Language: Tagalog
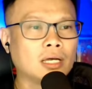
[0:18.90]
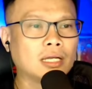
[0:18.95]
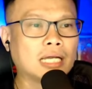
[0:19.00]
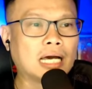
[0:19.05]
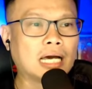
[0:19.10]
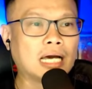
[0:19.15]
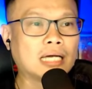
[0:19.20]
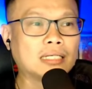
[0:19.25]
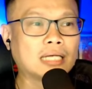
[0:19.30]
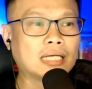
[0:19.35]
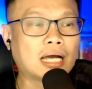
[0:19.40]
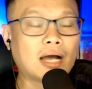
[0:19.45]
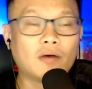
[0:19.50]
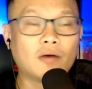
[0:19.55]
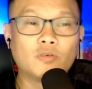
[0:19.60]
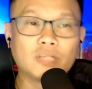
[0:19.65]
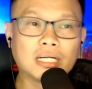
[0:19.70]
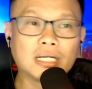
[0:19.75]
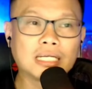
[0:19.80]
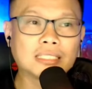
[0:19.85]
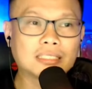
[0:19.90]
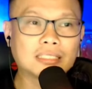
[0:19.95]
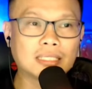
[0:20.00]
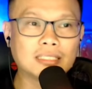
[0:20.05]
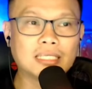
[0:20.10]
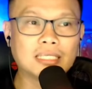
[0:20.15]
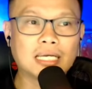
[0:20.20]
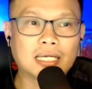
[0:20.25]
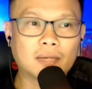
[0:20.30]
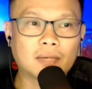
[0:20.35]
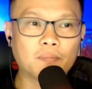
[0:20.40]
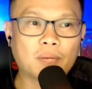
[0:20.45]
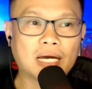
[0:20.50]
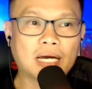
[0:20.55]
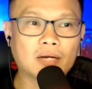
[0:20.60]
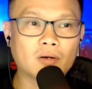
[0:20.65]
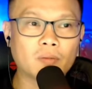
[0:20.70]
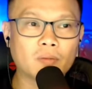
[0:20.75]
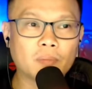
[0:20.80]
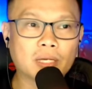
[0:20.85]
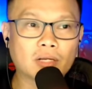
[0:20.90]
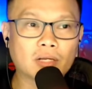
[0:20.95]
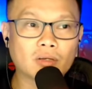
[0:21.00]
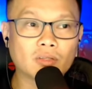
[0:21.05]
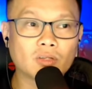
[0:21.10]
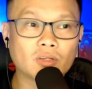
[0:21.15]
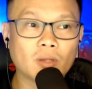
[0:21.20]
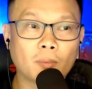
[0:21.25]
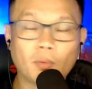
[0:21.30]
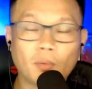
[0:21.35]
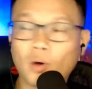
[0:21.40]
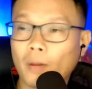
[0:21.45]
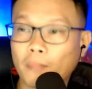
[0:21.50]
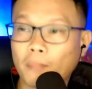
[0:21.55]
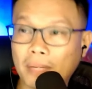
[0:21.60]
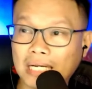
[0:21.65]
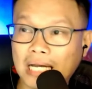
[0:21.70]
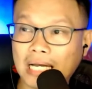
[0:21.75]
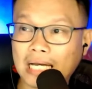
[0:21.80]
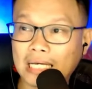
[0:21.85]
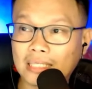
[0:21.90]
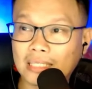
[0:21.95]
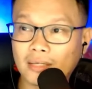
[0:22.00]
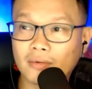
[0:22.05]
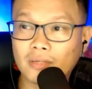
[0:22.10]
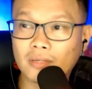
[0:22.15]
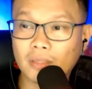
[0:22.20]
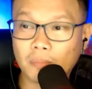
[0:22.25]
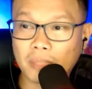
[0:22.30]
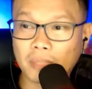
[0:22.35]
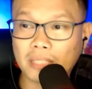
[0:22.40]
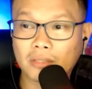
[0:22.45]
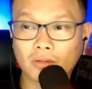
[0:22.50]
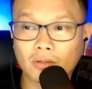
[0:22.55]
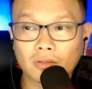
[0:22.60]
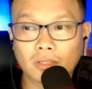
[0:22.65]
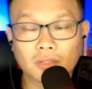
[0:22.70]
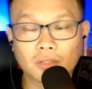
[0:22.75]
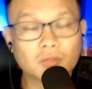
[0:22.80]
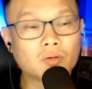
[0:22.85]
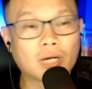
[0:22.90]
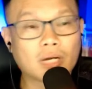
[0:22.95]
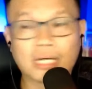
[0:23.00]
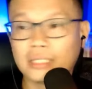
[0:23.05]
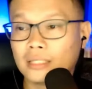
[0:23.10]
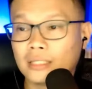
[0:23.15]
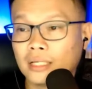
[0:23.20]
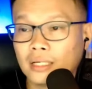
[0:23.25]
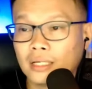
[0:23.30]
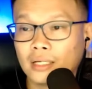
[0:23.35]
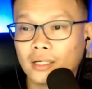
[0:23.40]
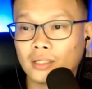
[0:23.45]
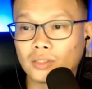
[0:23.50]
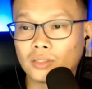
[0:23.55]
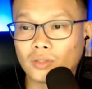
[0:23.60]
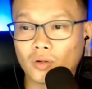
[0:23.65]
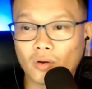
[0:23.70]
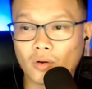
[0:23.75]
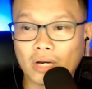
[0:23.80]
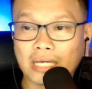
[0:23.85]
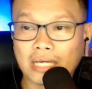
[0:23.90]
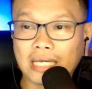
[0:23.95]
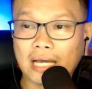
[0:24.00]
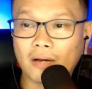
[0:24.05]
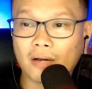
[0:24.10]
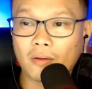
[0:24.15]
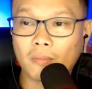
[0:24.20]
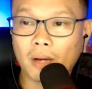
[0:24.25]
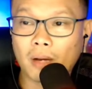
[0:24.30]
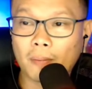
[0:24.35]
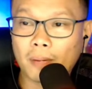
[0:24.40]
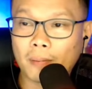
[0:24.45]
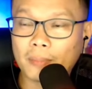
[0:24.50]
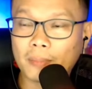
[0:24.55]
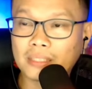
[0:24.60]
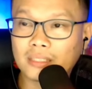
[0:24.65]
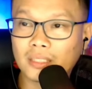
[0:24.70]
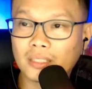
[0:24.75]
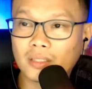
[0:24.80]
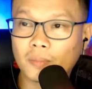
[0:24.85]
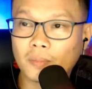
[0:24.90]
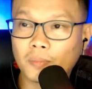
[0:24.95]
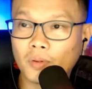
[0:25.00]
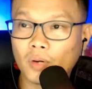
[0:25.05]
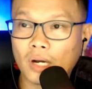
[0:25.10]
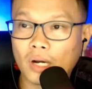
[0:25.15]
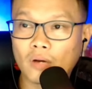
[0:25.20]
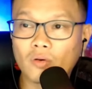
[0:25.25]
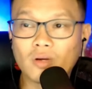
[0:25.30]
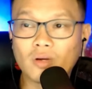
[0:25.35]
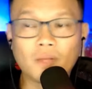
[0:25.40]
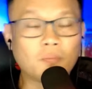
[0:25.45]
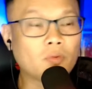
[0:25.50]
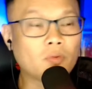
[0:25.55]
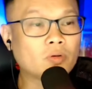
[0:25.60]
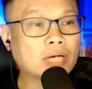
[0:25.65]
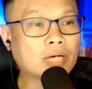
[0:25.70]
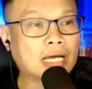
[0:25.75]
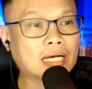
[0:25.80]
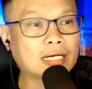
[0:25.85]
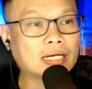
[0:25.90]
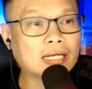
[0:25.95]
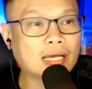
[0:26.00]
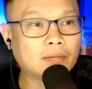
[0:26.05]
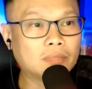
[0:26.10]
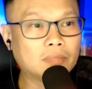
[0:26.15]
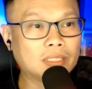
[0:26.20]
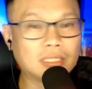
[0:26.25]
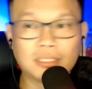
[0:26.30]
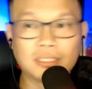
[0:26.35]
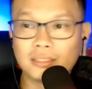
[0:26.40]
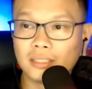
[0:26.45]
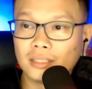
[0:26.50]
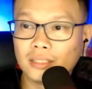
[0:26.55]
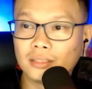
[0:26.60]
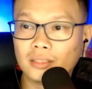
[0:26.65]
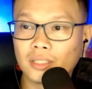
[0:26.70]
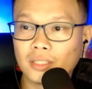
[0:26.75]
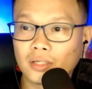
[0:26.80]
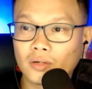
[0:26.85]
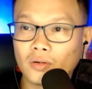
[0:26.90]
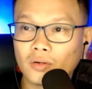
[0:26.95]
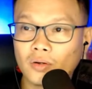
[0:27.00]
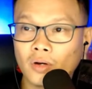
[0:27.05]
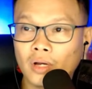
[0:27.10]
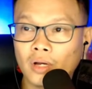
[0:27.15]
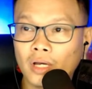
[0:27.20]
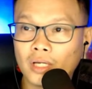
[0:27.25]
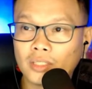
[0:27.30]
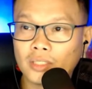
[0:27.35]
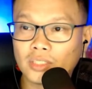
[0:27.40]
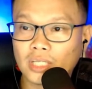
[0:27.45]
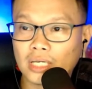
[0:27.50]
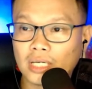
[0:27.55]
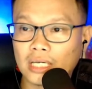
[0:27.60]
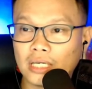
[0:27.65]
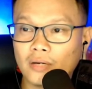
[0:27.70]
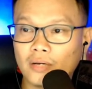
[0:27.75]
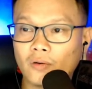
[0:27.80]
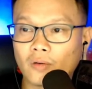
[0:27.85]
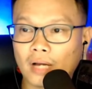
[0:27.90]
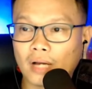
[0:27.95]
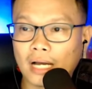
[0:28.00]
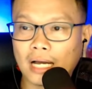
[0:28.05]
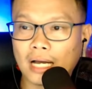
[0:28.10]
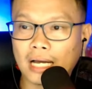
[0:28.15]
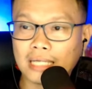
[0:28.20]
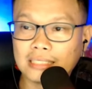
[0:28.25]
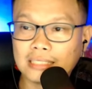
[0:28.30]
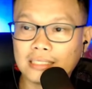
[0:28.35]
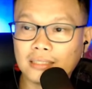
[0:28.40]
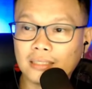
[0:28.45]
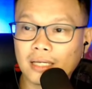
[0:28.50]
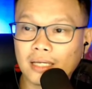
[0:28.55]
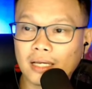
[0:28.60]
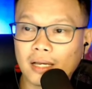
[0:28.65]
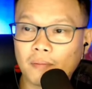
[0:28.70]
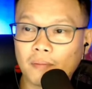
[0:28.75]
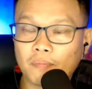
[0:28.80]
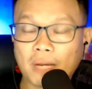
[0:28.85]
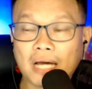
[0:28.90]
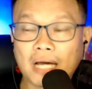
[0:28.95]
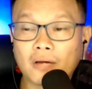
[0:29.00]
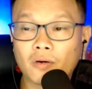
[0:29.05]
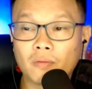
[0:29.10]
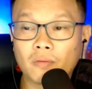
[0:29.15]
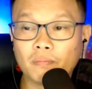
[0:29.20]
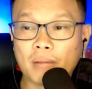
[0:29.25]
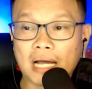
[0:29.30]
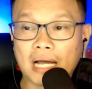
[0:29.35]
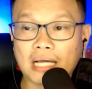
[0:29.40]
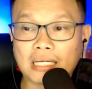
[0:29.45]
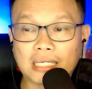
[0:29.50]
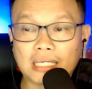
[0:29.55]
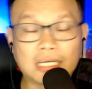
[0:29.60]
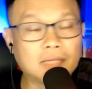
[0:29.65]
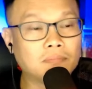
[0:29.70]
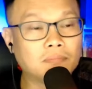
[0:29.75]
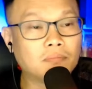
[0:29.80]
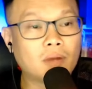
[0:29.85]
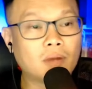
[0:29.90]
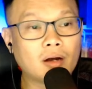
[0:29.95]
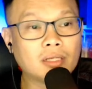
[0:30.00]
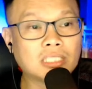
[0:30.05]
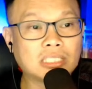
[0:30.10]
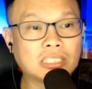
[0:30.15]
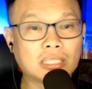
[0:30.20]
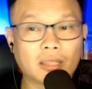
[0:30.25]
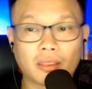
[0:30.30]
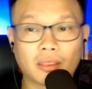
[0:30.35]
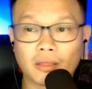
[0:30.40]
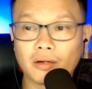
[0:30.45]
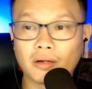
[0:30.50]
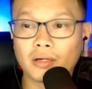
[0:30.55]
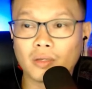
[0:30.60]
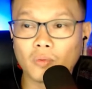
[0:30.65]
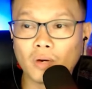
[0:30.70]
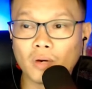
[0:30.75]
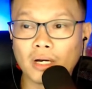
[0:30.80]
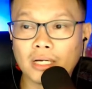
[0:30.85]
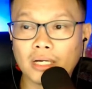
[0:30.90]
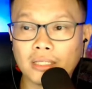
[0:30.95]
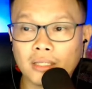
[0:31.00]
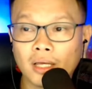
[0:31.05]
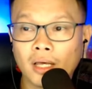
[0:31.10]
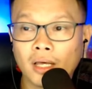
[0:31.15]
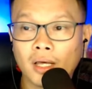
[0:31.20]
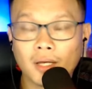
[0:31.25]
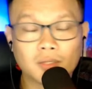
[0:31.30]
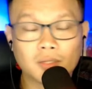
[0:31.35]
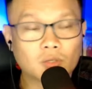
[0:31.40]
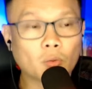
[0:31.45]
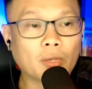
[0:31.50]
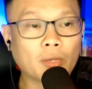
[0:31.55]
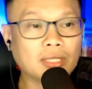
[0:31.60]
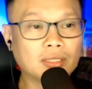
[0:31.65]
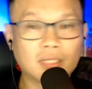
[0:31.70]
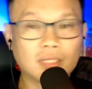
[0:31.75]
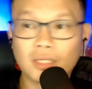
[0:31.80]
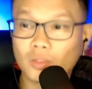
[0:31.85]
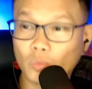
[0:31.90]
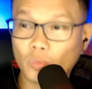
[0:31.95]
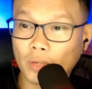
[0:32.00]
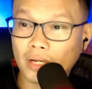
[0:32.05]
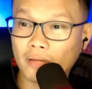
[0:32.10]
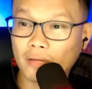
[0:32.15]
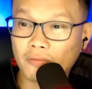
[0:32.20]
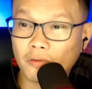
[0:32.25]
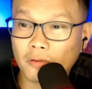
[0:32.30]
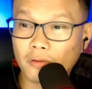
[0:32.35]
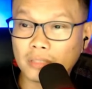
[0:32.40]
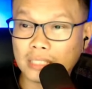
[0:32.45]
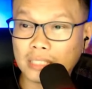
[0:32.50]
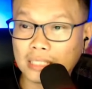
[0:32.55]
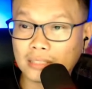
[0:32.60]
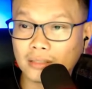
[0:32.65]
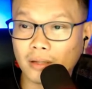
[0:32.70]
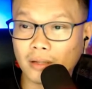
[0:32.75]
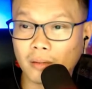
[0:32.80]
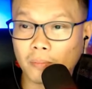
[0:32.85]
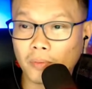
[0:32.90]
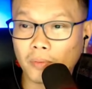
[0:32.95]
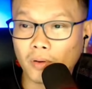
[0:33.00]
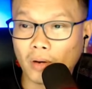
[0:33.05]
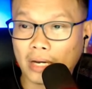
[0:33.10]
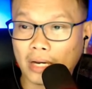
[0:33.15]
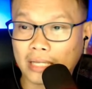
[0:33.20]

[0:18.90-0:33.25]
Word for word: Na nakauna lang si Jake Amparo pero ito na po ang pagkakataon ni Pedro Tuduran So kaya kung mapapansin niyo po, ang huli pong nakalaban ni Jinjiro Shigeoka ay si Jake Amparo back in March 31, 2024 this year po.